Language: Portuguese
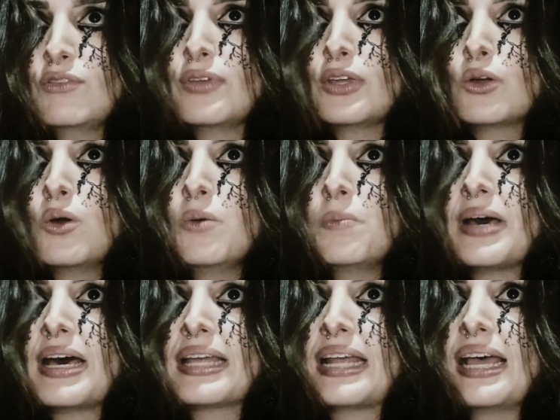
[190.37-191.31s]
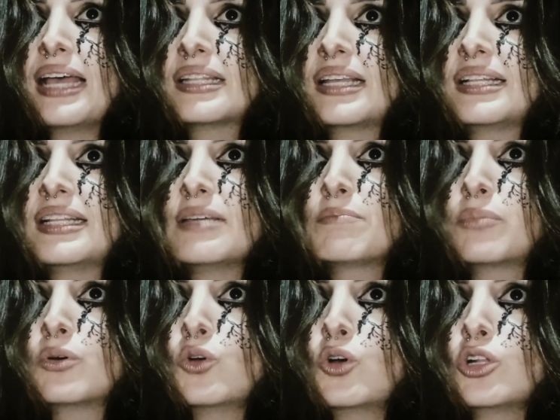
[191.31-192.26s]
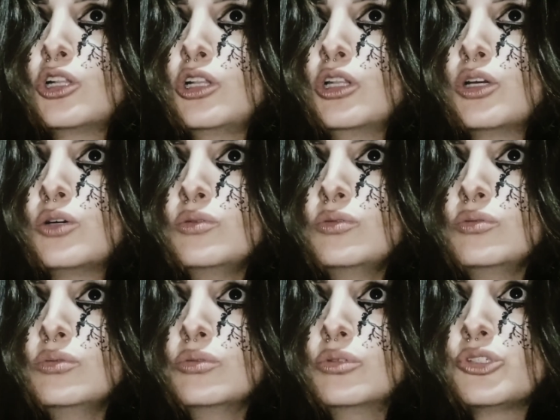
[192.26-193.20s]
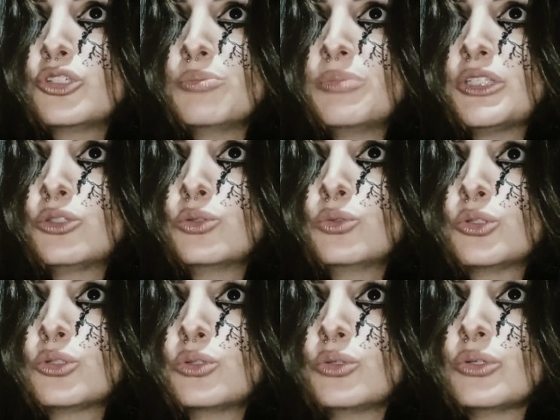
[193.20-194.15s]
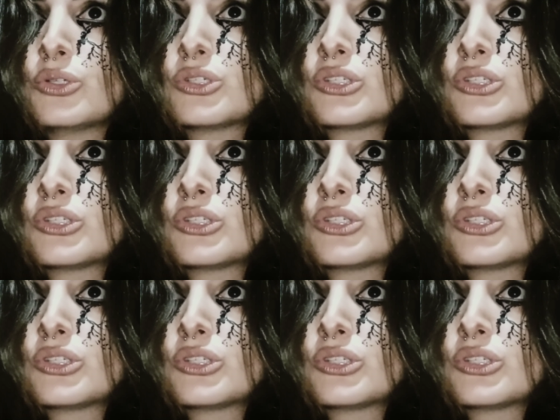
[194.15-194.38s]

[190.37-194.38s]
Ficou parada ali por longos minutos.